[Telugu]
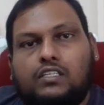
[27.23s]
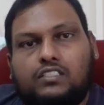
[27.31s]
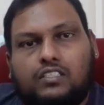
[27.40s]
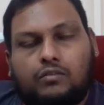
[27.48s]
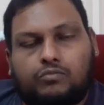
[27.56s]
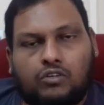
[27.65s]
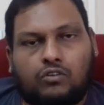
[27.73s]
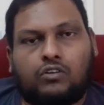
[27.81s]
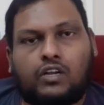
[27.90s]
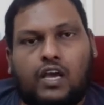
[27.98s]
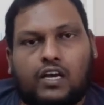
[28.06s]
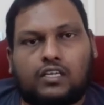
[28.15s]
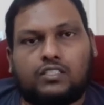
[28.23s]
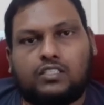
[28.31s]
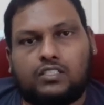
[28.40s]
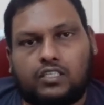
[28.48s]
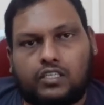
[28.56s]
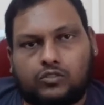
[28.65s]
డిస్క్రిప్షన్లో ఉన్నాయి అక్కడి
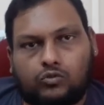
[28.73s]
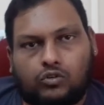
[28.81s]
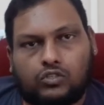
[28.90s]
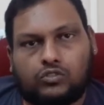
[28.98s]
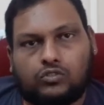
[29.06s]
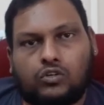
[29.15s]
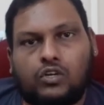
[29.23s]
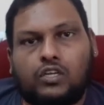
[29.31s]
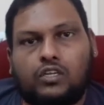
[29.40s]
నుంచి ఈజీగా చూడొచ్చు